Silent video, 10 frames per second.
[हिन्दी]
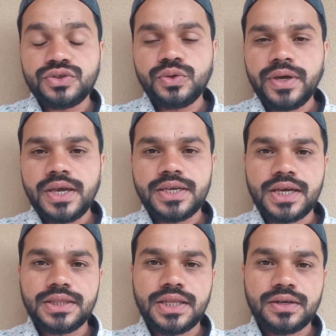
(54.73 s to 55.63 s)
यूएई e
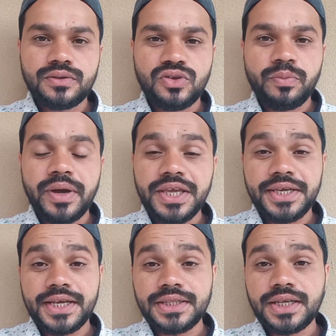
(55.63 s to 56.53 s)
के अंदर दुबई
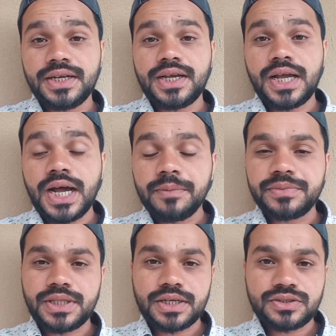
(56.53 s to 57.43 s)
के अंदर कब
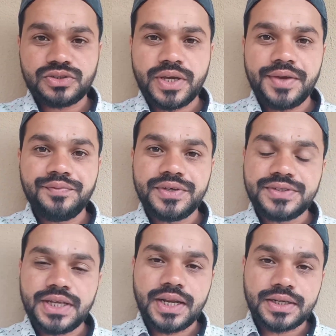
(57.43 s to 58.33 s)
तक जो है
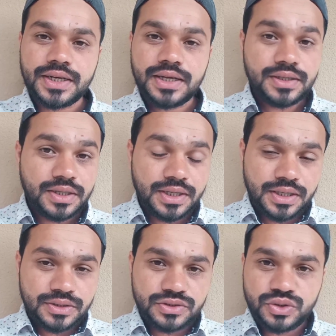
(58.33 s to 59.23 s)
वीज़े लगना
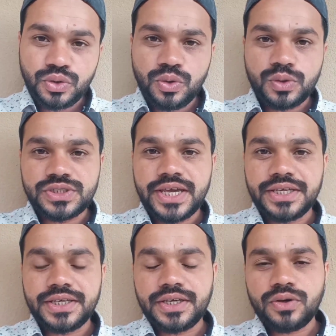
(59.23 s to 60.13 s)
शुरू हो
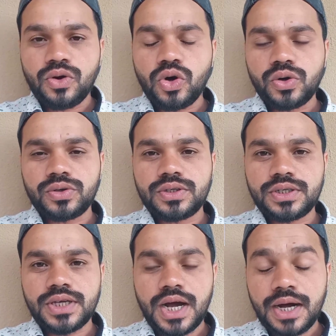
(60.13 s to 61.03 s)
जाएंगे और
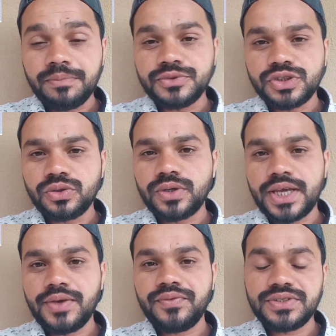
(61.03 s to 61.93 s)
अब जो
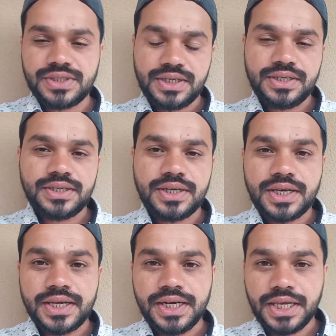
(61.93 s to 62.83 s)
है वीज़े
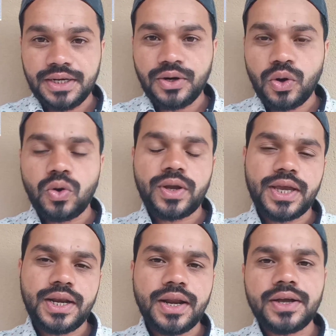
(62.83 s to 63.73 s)
किन किन लोगों
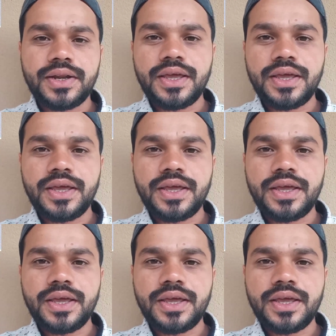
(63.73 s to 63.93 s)
के लग